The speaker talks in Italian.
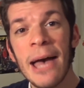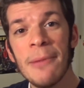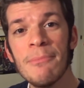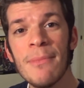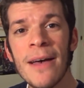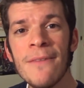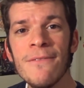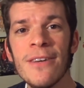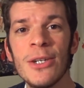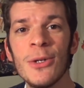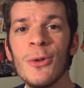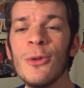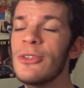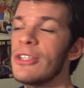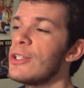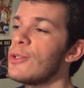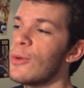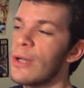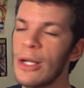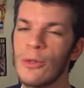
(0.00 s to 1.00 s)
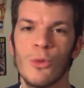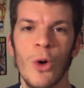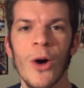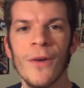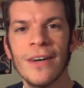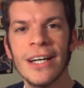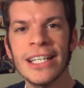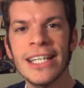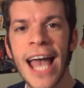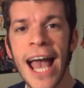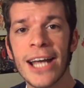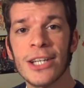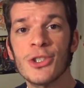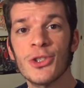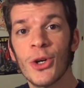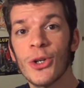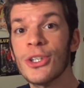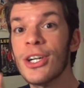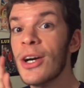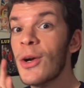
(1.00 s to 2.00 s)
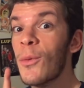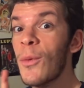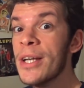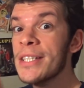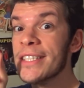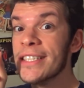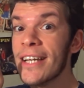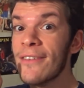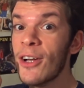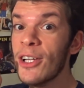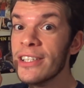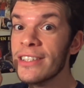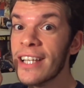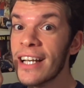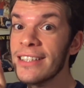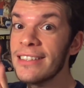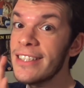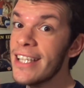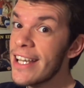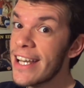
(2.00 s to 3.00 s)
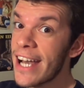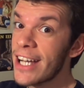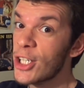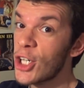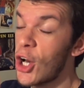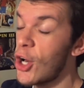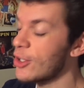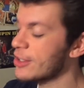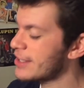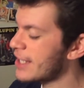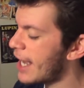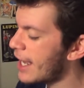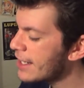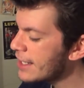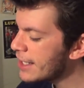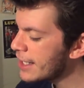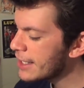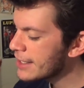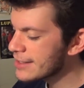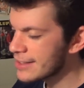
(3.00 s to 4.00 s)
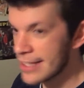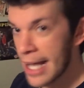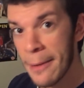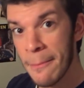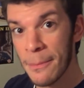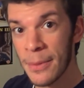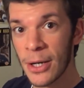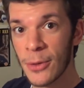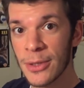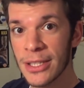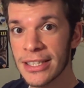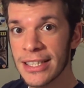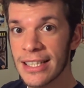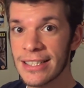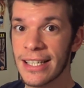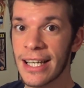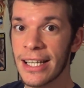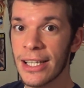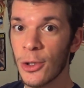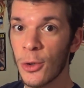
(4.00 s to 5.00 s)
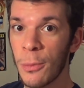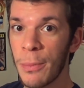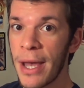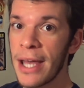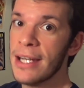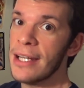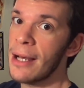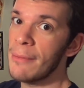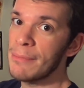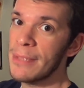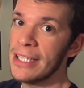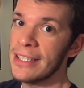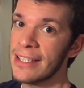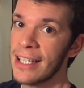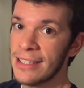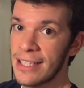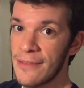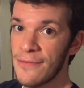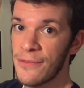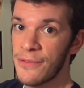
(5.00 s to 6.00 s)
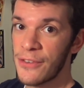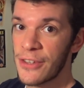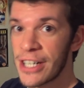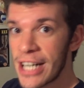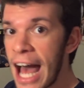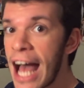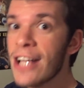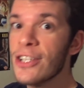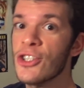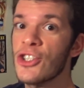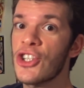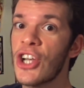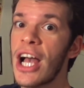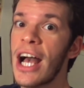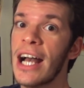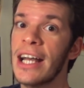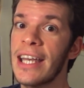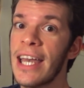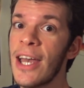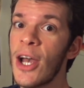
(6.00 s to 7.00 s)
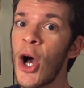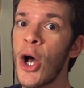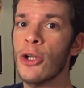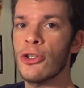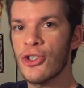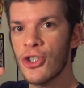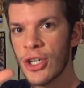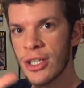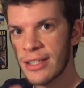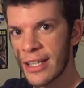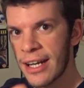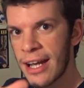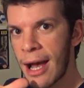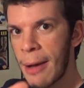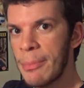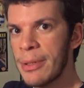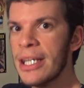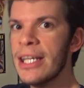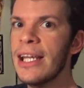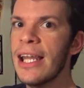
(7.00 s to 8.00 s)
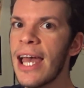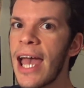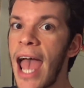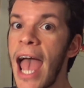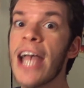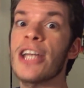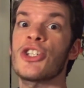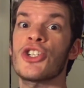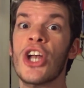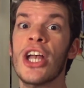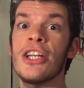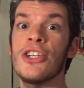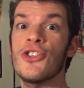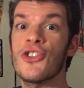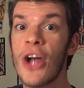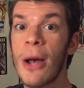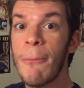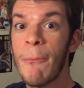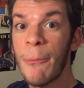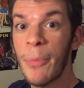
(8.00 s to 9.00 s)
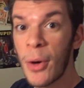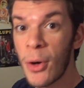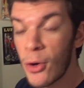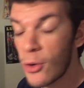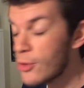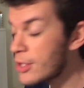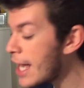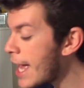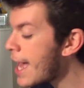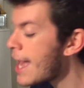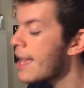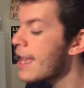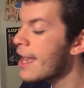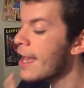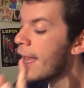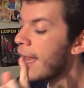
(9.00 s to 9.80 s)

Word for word: e benvenuti in una nuova reaction, questa volta di che cosa? Sempre quinta serie di Lupin ambientata in Francia che oggi 3 aprile esce in Giappone